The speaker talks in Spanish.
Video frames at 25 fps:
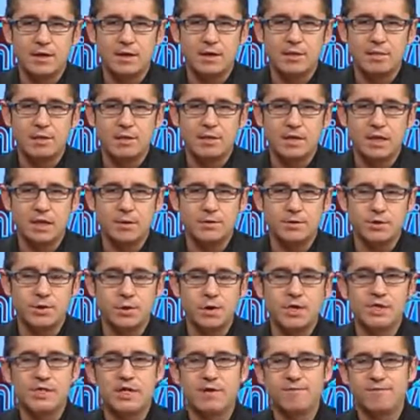en IMAS Televisión,
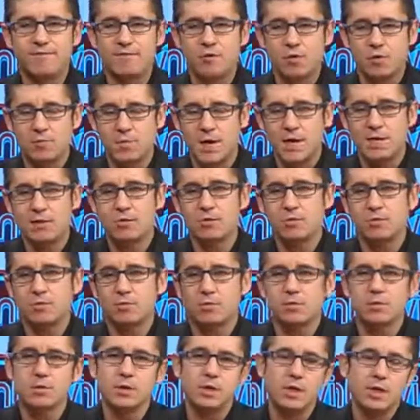este formato
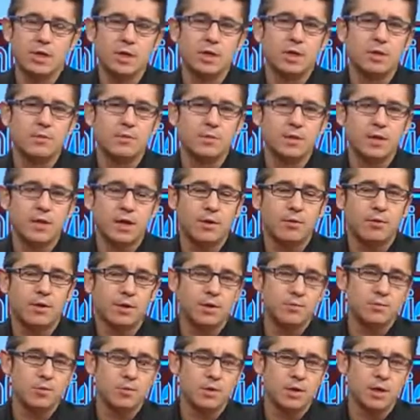donde el invitado
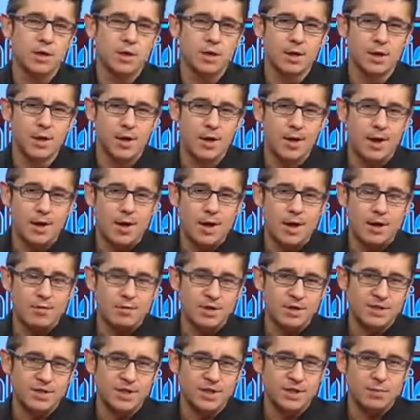responde a una
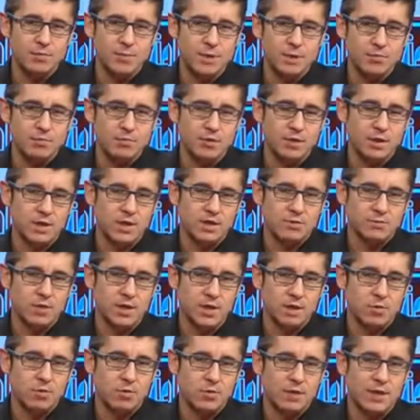serie de preguntas para
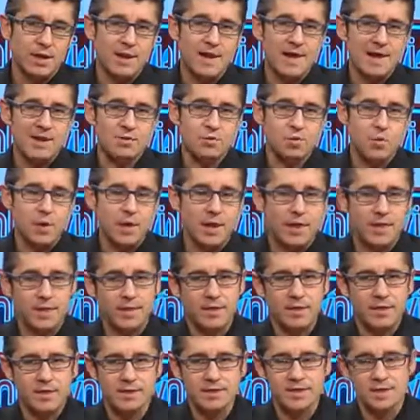conocer la actualidad,
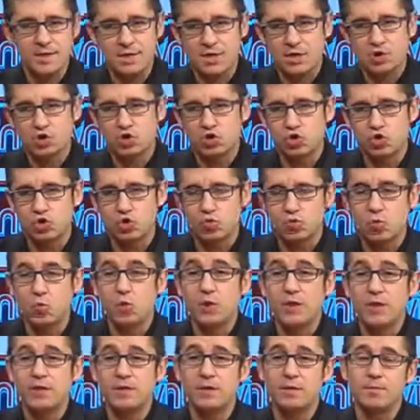en este caso
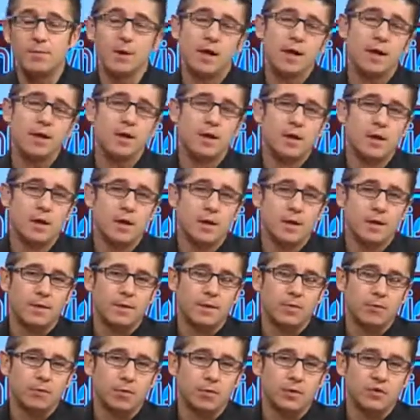municipal,
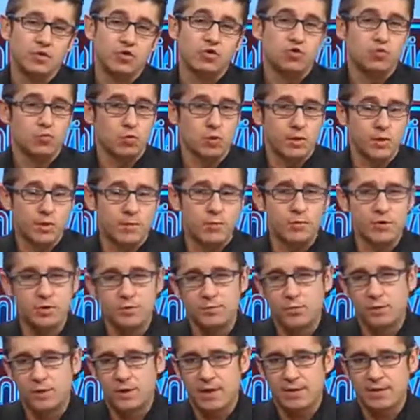de uno de esos municipios
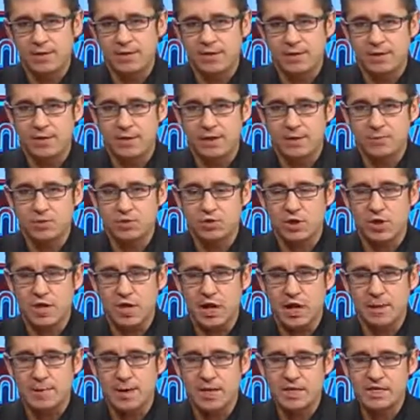importantes que tenemos en
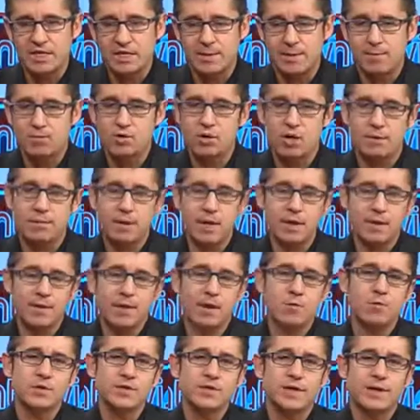La Mancha. Vamos a hablar de
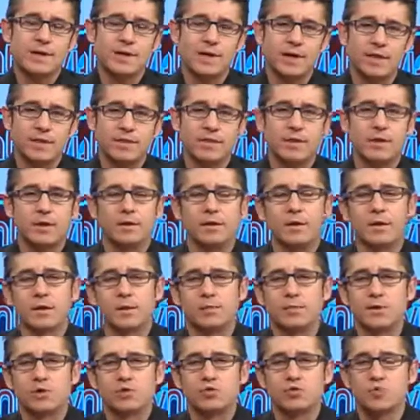aguas de Alcázar, de
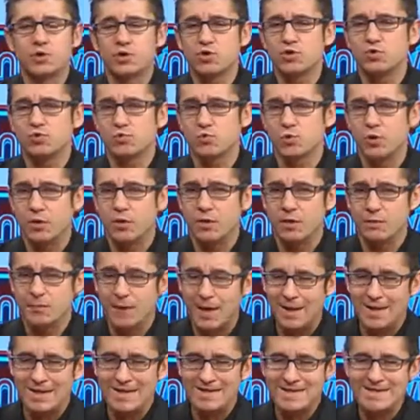presupuestos
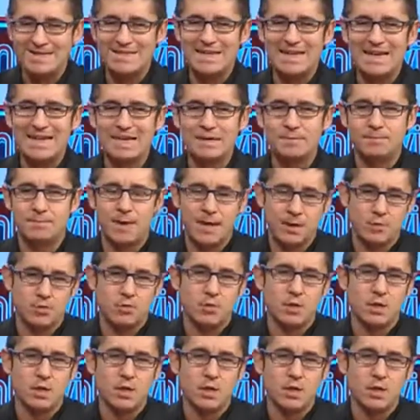municipales, del paro.